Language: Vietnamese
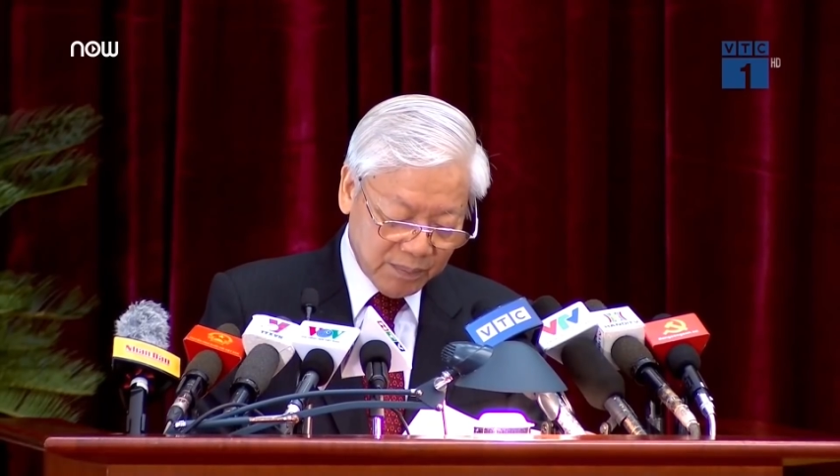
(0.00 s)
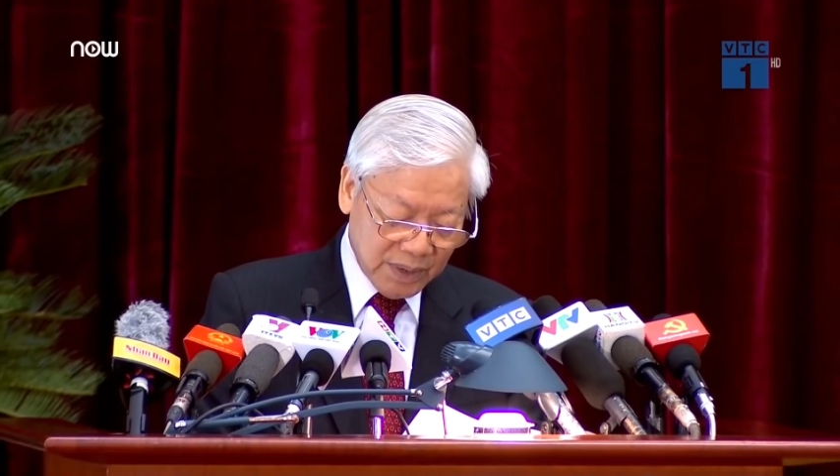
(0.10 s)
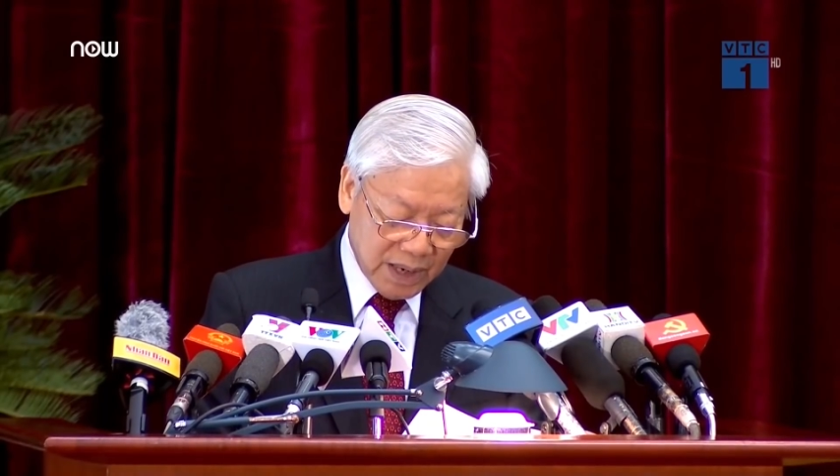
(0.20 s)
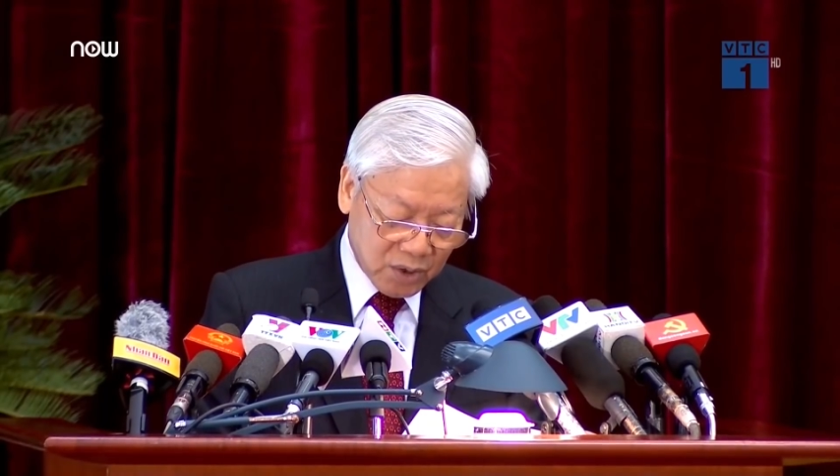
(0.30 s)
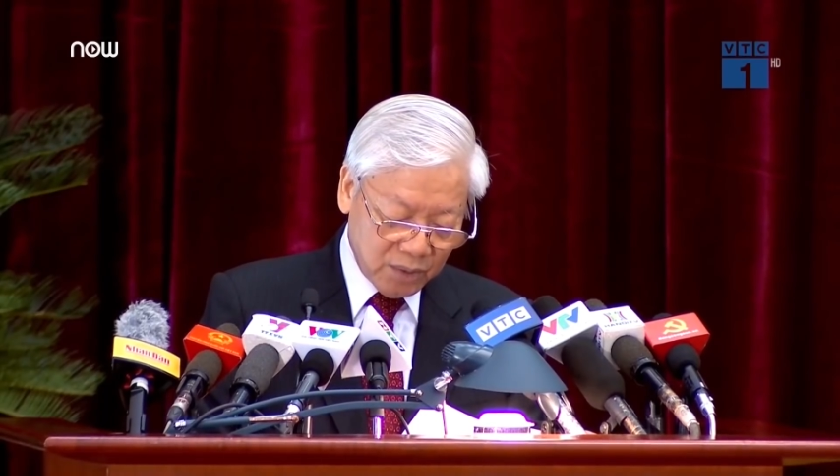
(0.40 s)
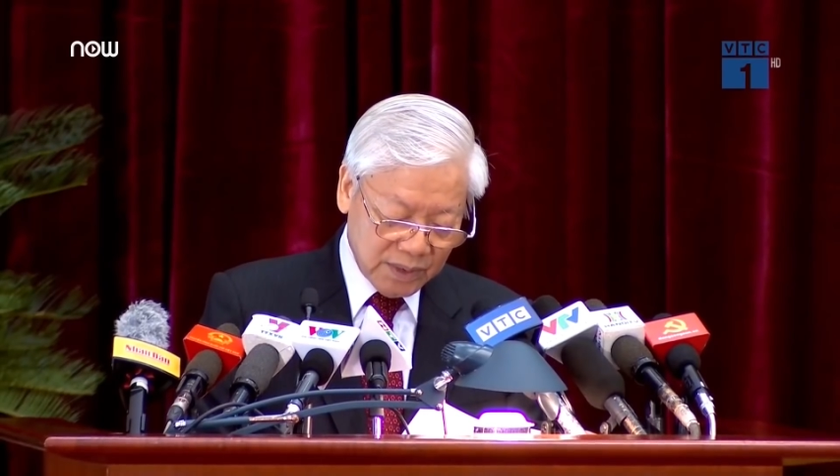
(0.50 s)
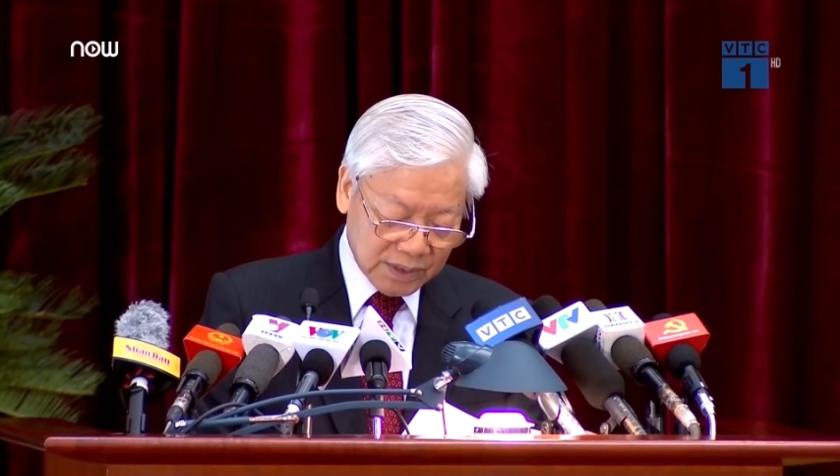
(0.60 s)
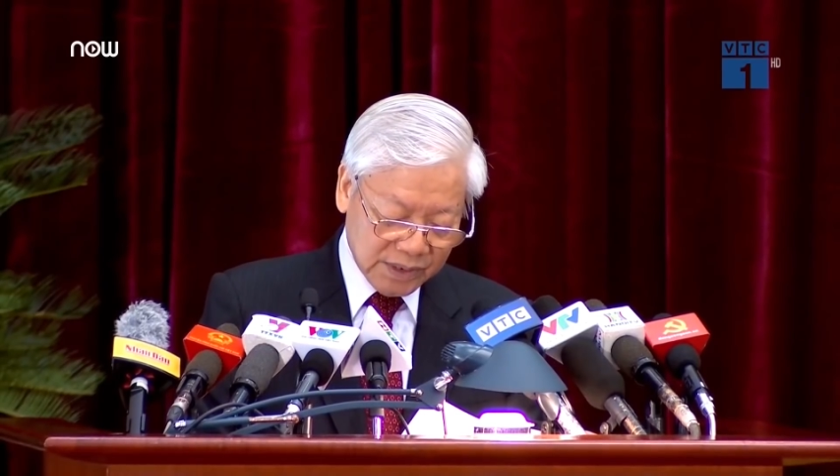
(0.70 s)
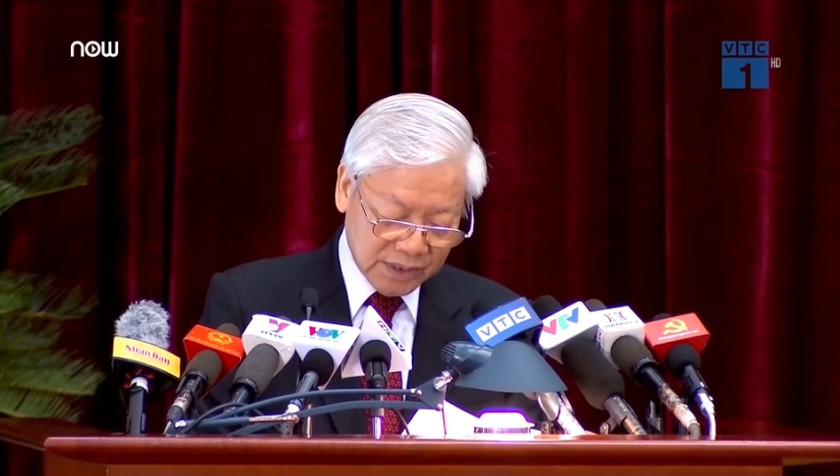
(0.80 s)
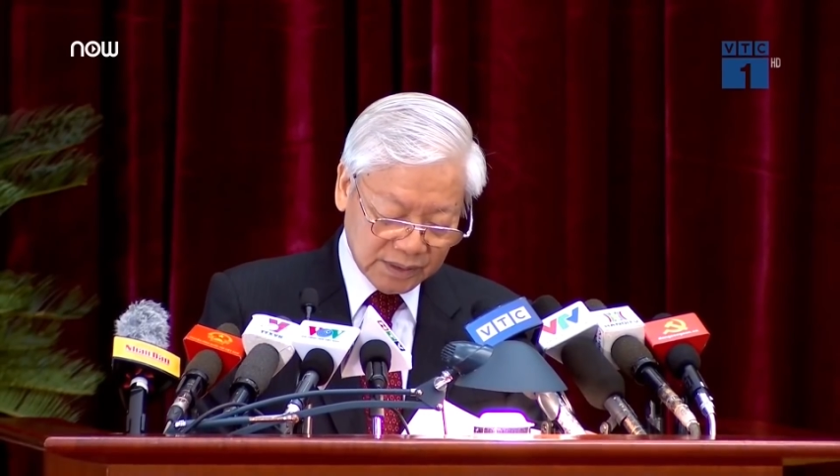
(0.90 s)
quyết định thi hành kỷ
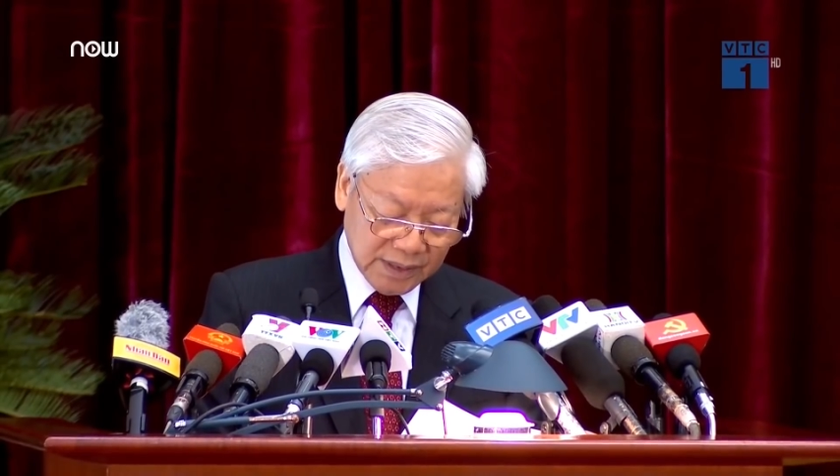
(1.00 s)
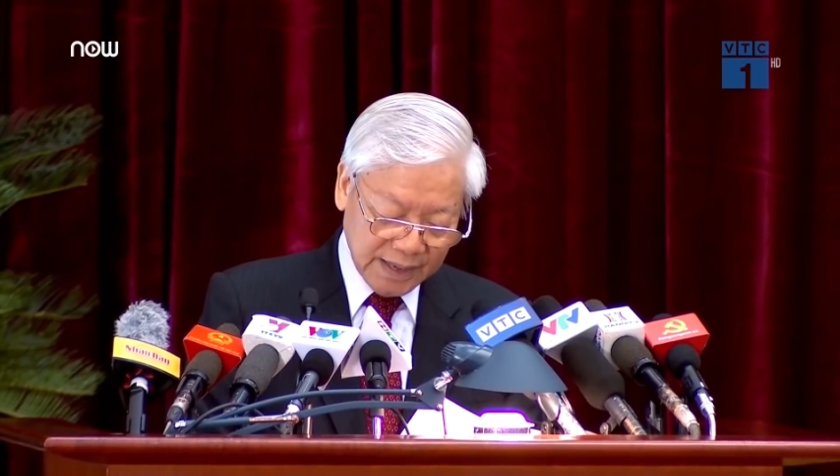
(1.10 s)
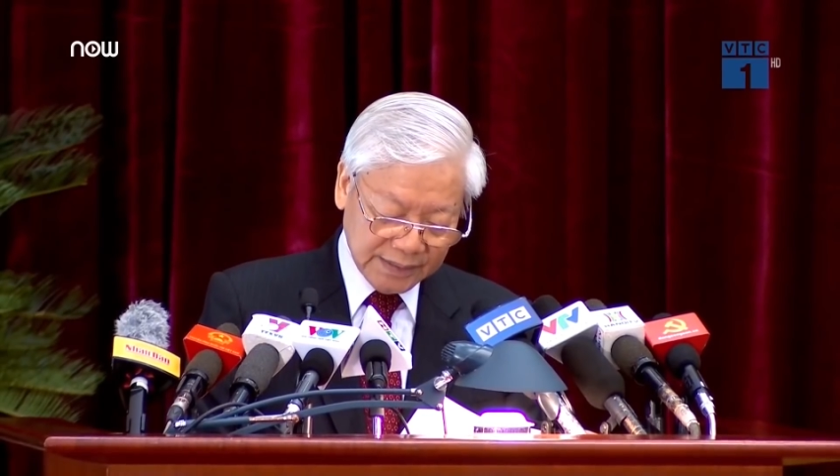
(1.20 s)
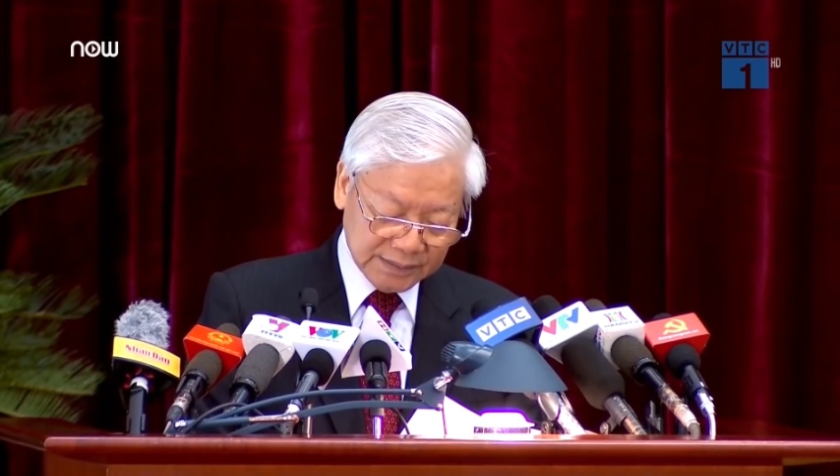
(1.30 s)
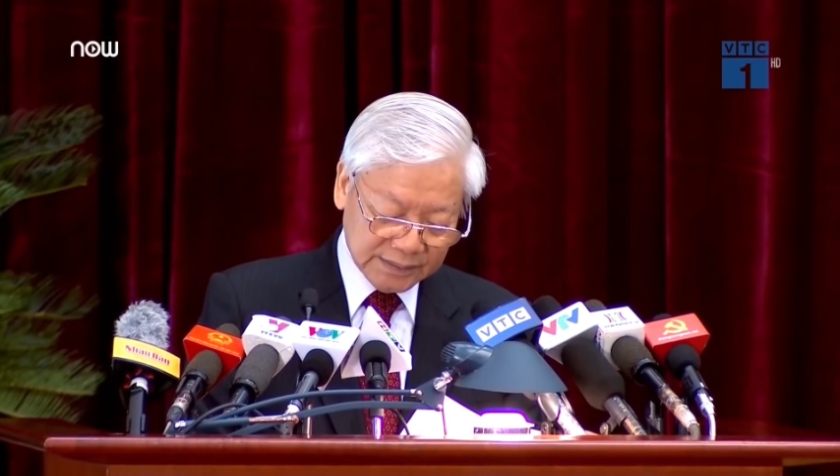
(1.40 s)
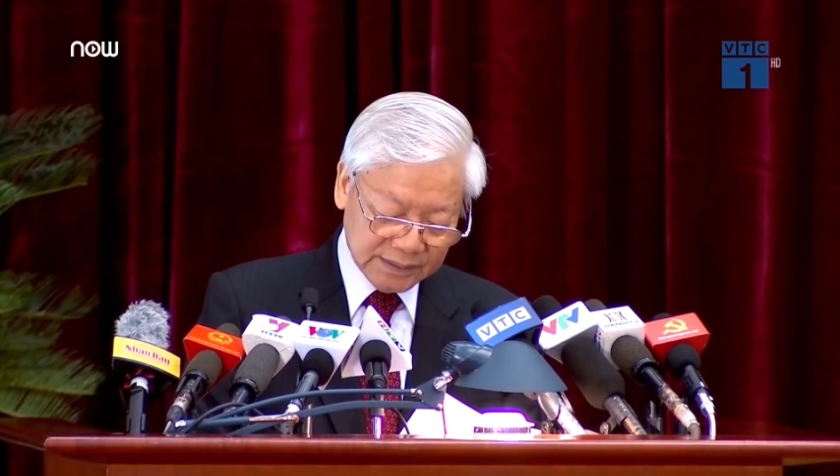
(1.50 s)
luật ông Đinh La Thăng,